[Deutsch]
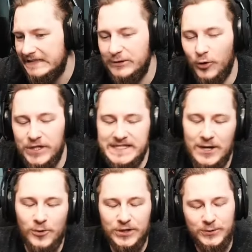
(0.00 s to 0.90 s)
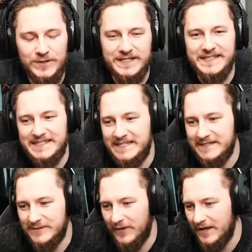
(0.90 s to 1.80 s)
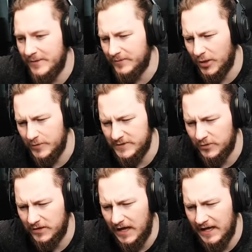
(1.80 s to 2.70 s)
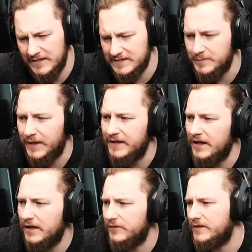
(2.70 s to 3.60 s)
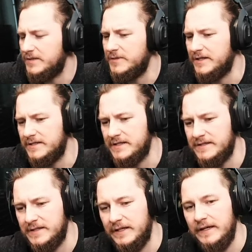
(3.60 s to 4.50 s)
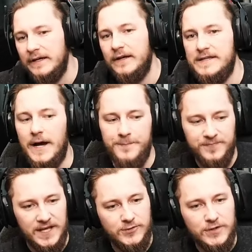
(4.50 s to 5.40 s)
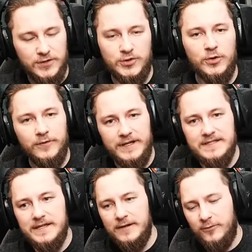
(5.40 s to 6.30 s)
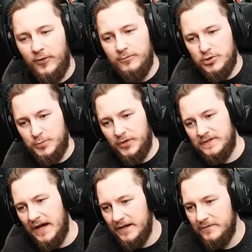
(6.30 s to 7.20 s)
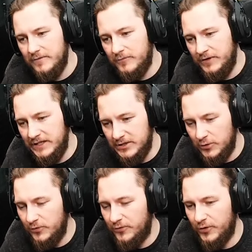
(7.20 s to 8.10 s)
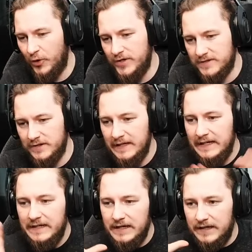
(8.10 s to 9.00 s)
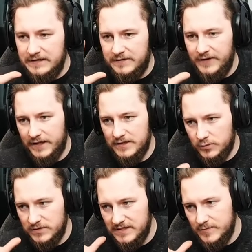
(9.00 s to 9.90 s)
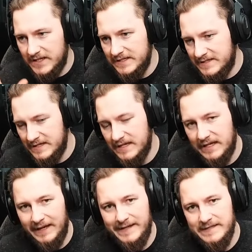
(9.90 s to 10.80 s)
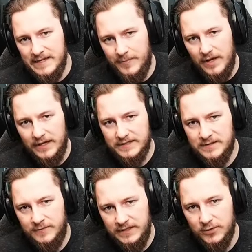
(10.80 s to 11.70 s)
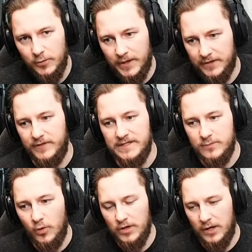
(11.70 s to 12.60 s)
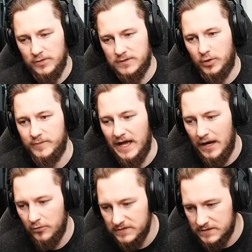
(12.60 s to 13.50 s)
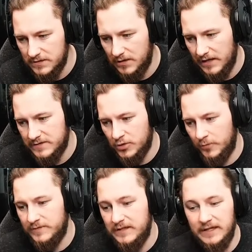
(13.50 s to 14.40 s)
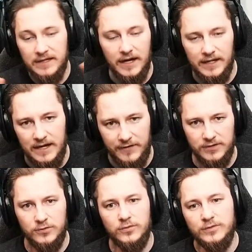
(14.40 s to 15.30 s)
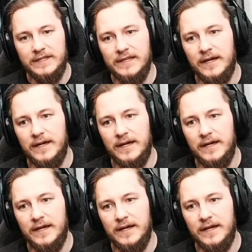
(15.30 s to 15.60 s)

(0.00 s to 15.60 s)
die neuen Saurier und deren Skins, vor allem, glaube ich, sogar alles bei Nacht, wenn ich mich recht entsinne. Ja, das soll es auch schon gewesen sein vom spontanen Video von heute. Ich werde zu diesem DLC kein separates Video machen, wenn es morgen rauskommt. Außer es kommt gegen alle Erwartungen und gegen